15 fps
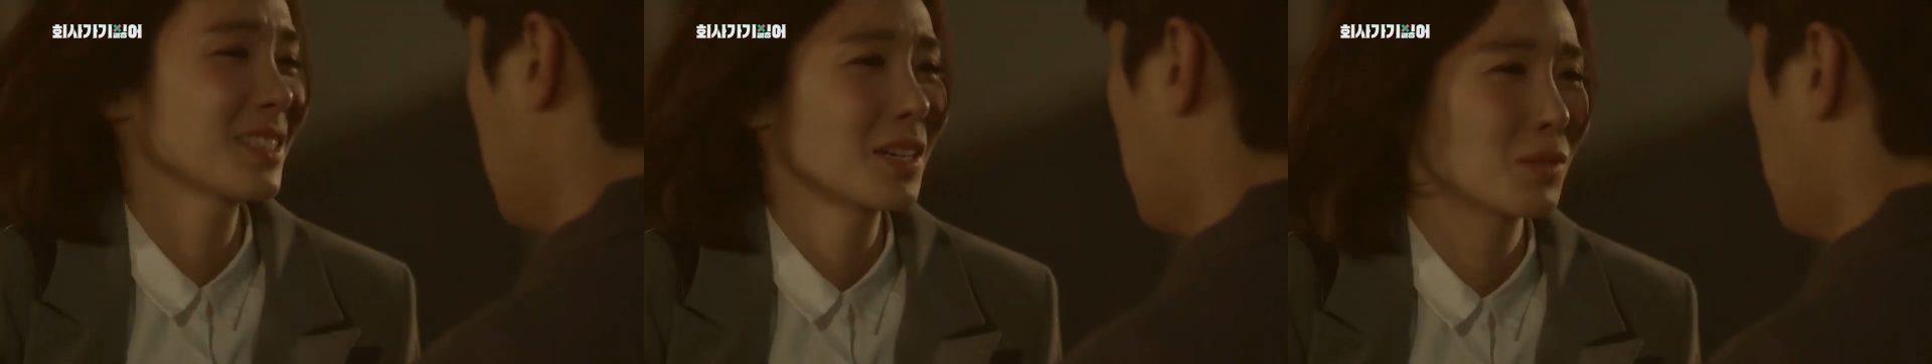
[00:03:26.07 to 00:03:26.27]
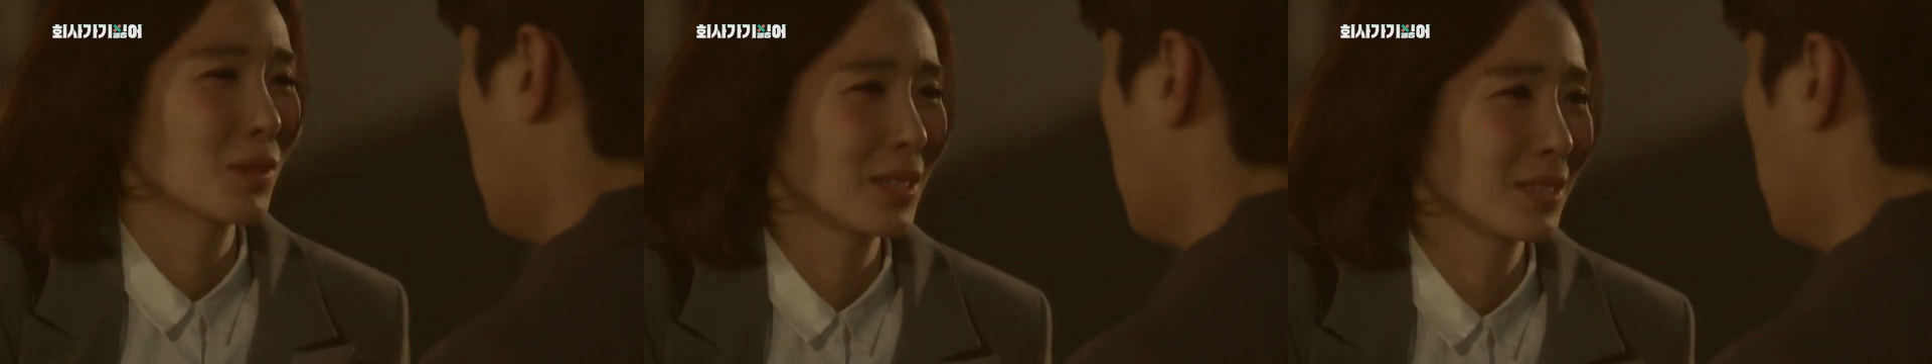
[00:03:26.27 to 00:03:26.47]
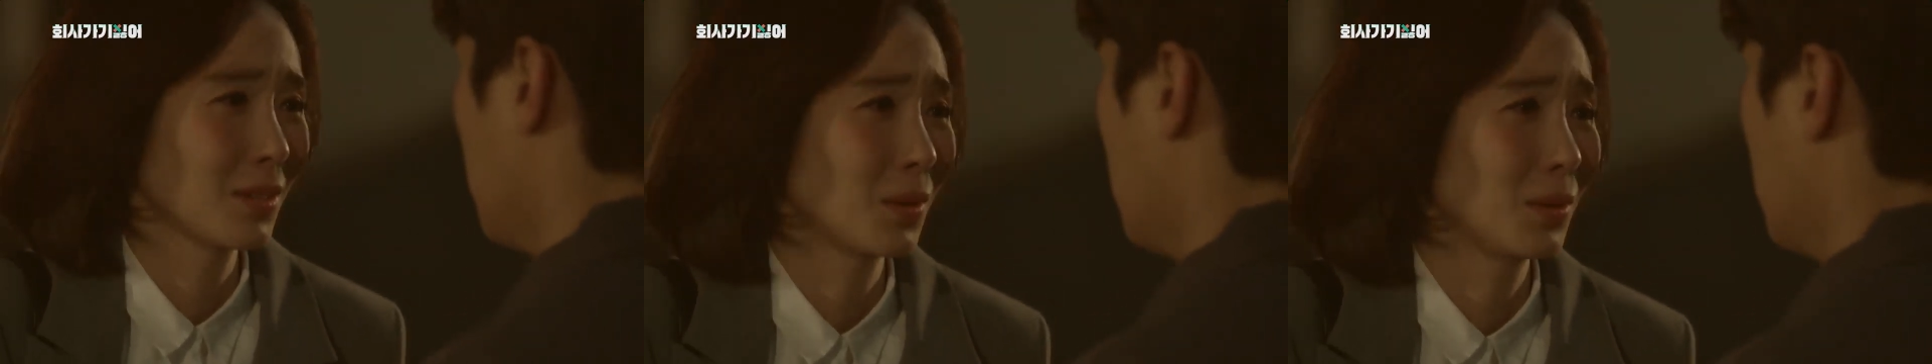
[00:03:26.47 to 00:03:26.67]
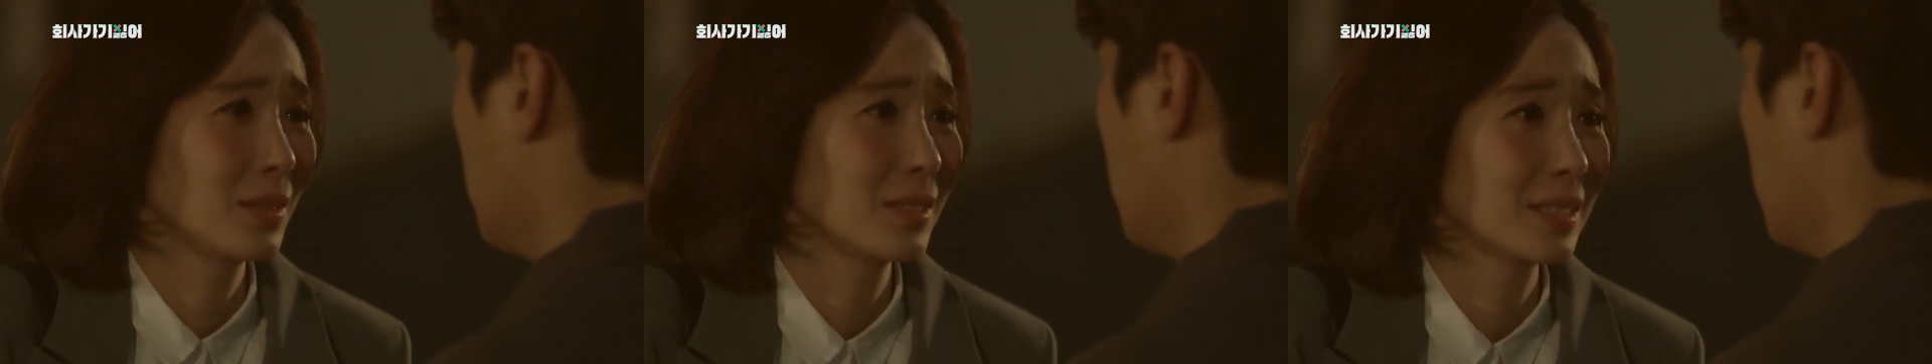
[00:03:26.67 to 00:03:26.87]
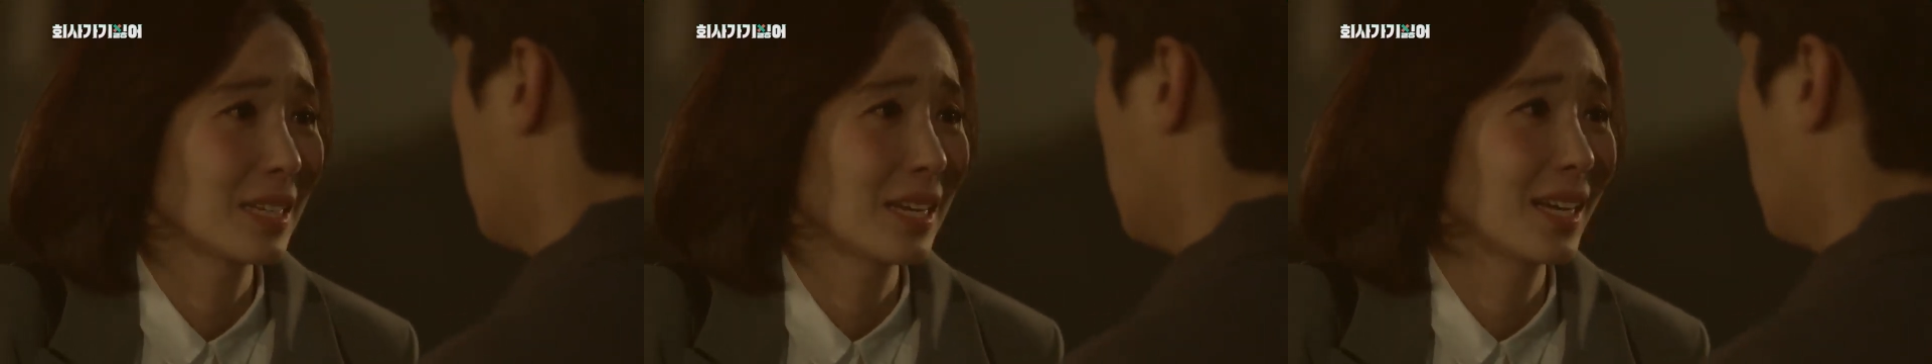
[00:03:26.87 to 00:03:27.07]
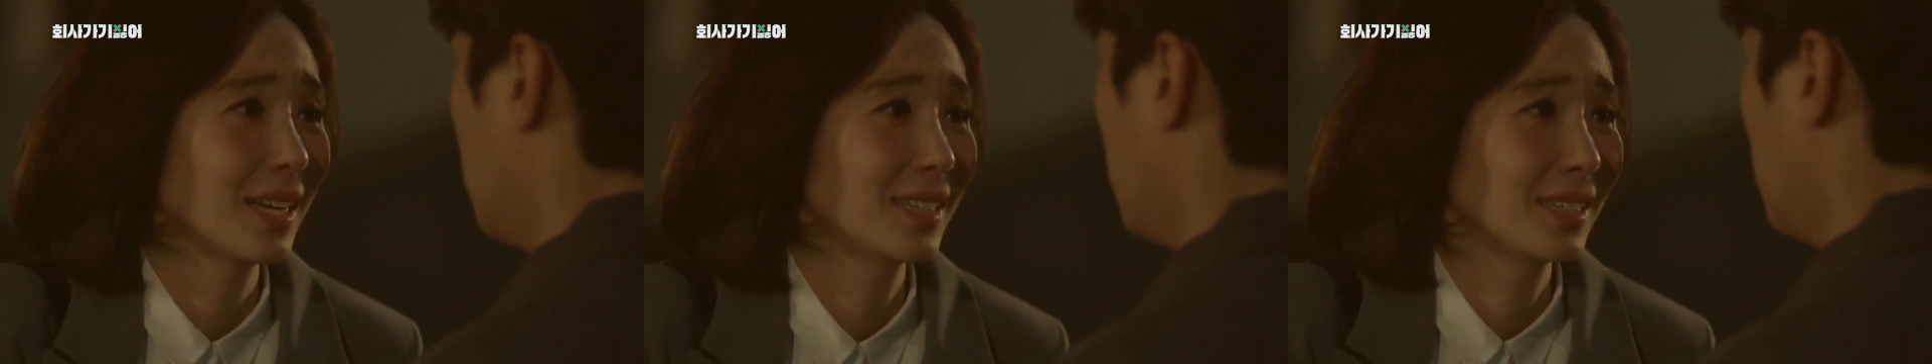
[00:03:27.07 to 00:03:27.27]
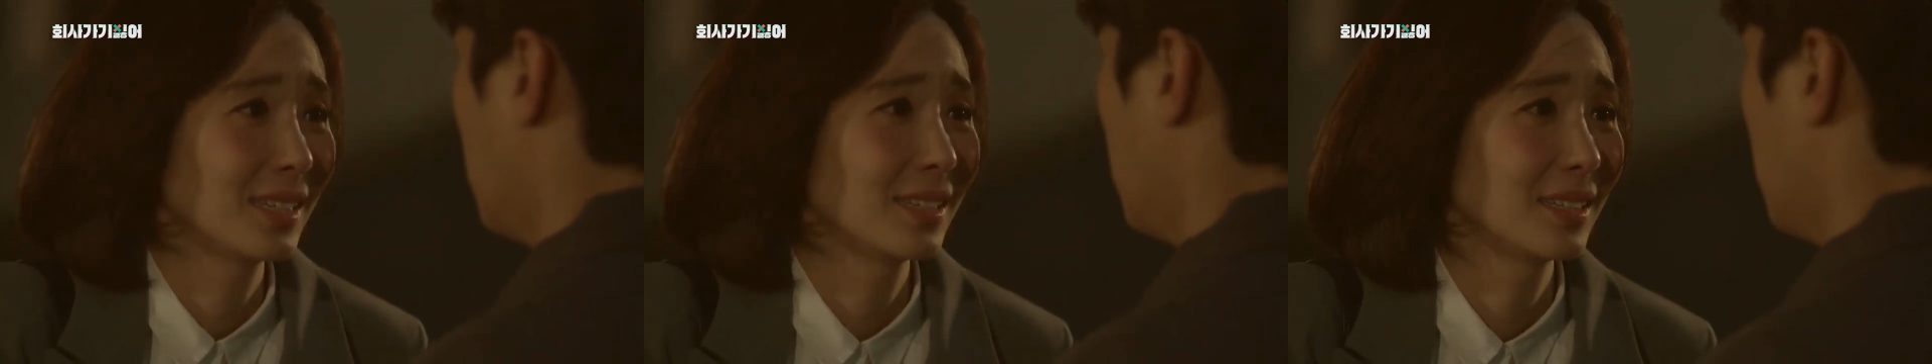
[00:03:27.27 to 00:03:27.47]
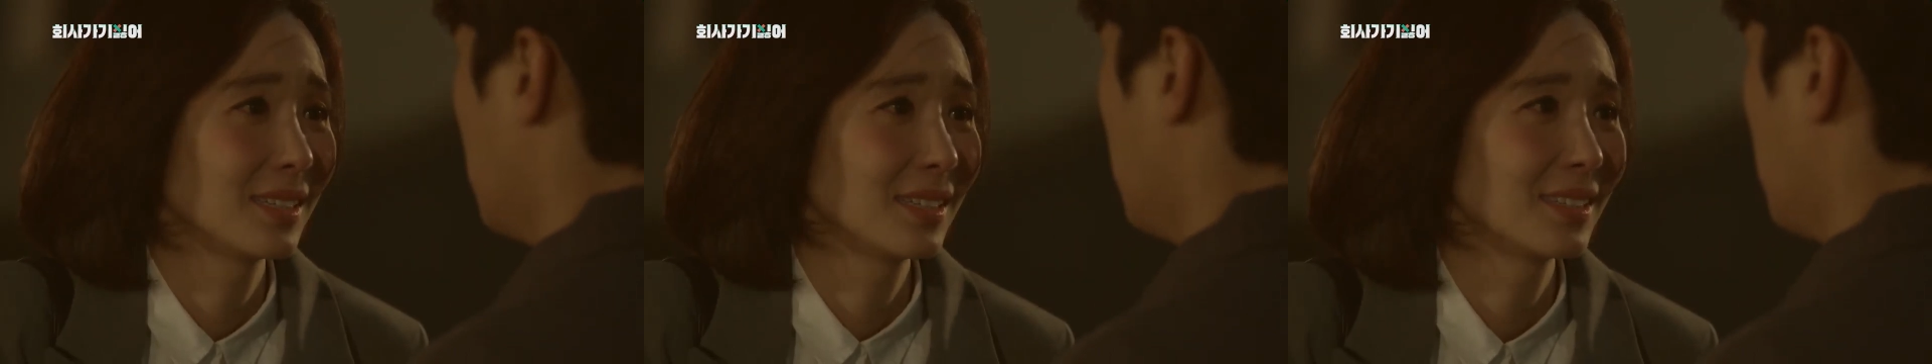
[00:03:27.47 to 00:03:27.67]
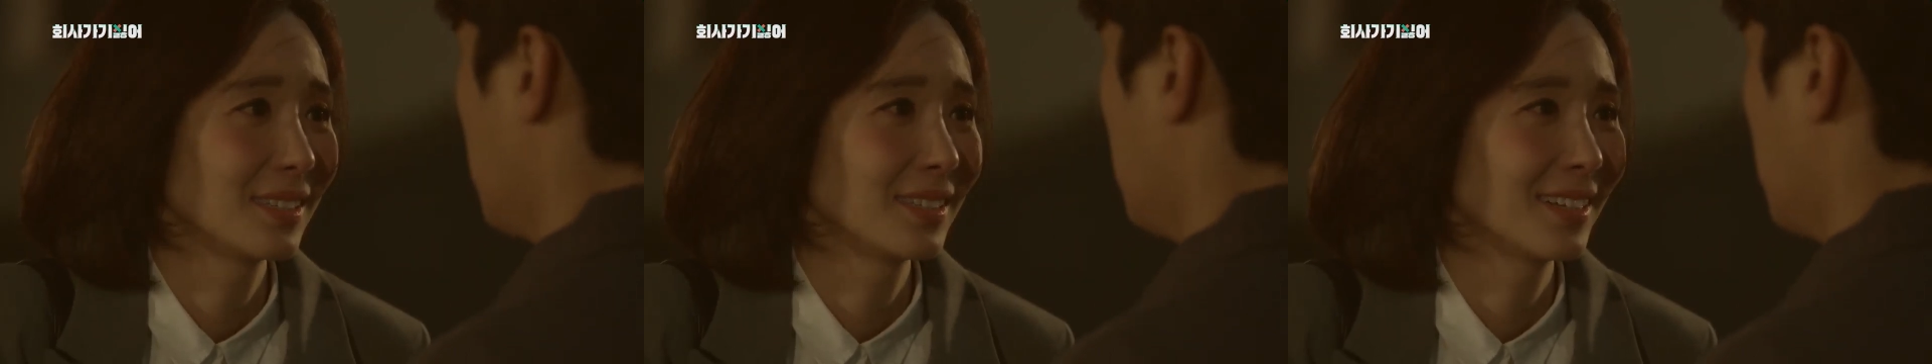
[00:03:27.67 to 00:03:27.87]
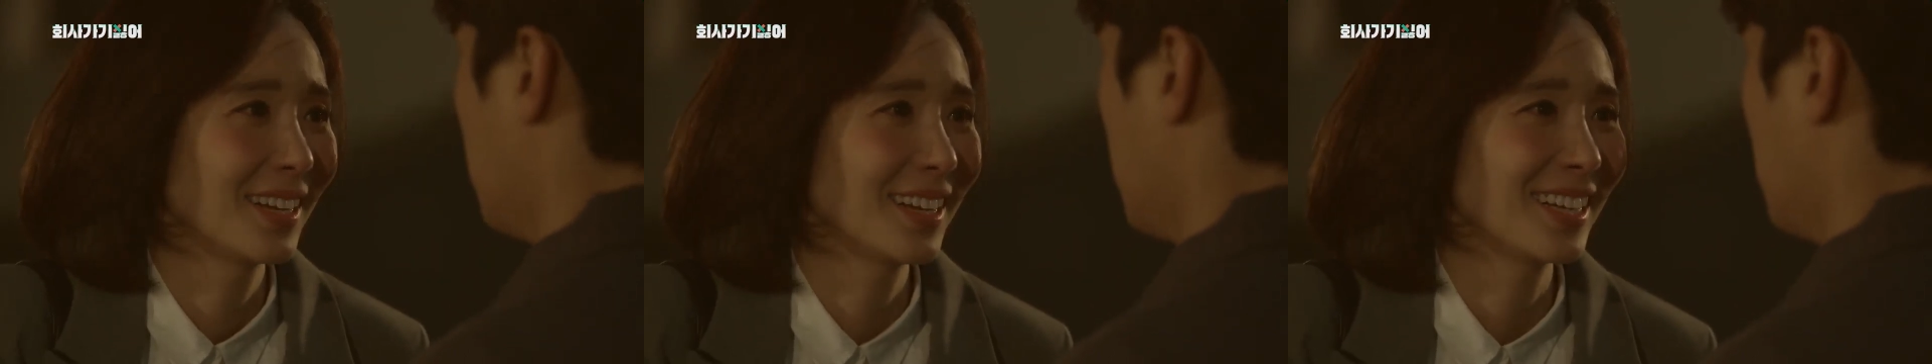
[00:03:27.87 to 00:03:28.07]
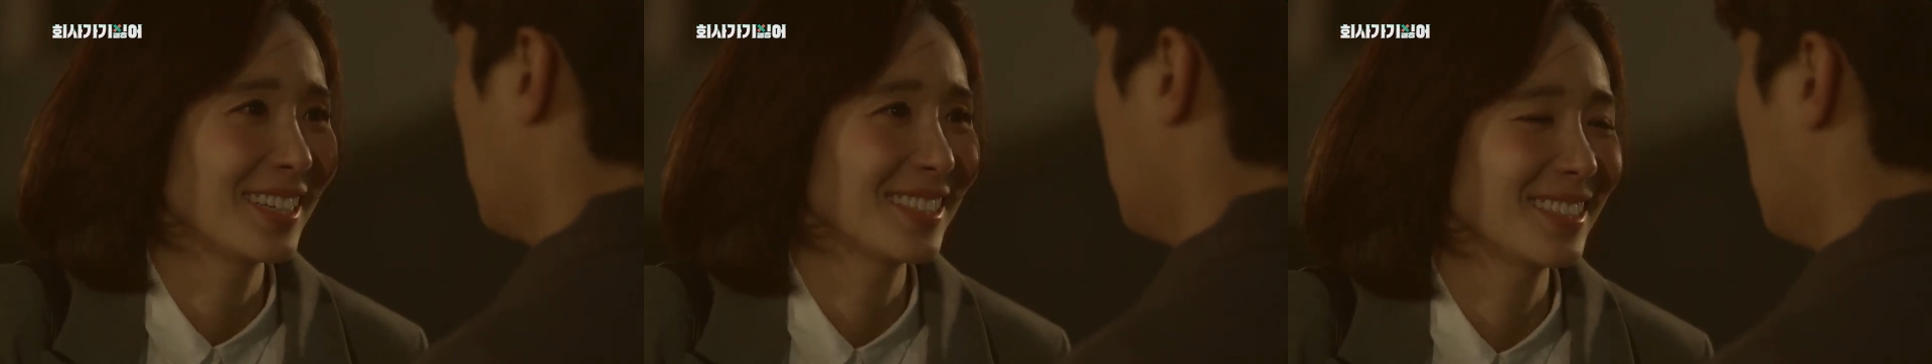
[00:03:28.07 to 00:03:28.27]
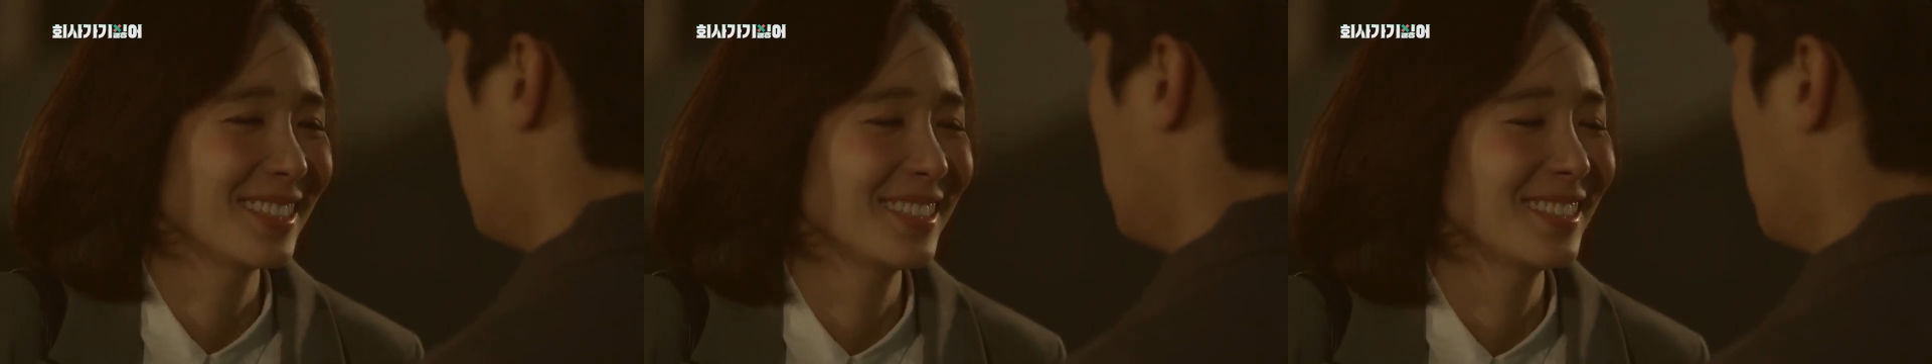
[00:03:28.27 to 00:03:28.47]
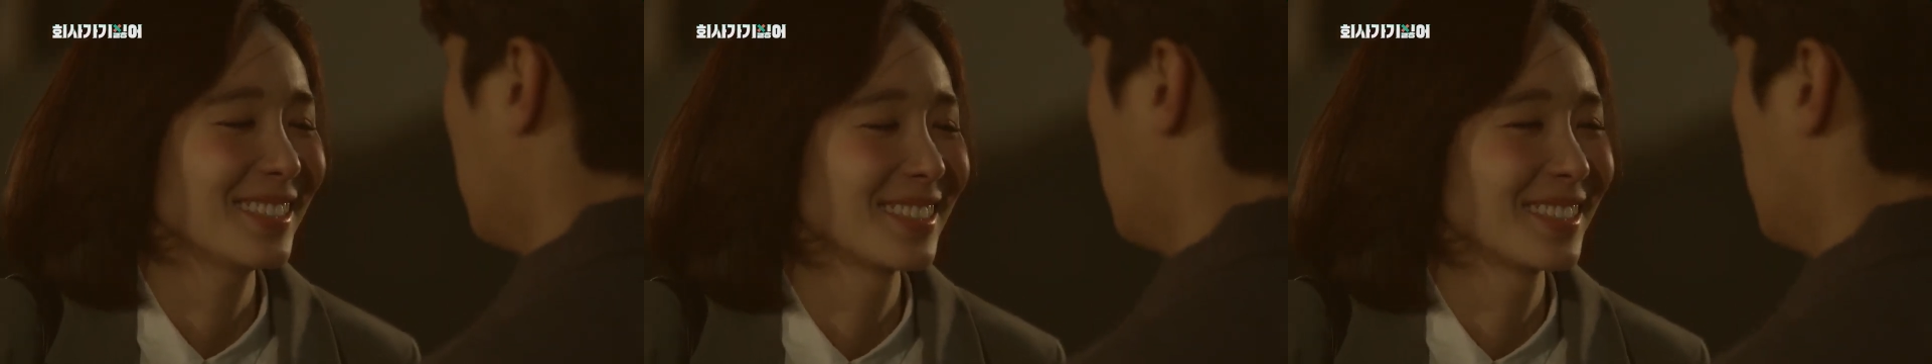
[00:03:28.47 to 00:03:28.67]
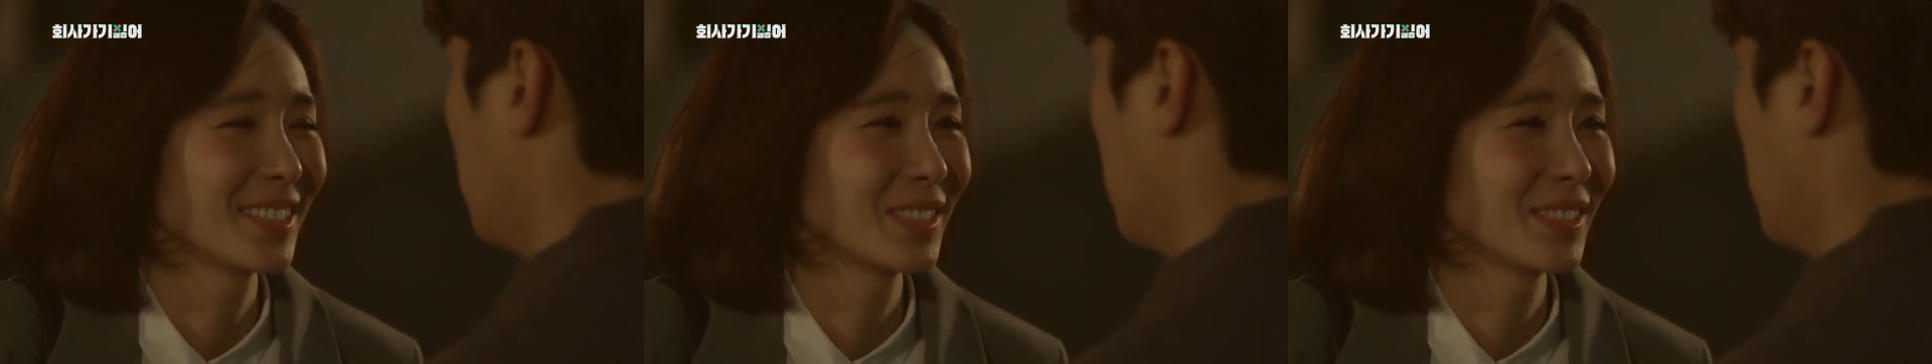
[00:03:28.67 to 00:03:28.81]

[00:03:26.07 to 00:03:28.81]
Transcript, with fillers: 하고 가서 얼른 자. 알았지?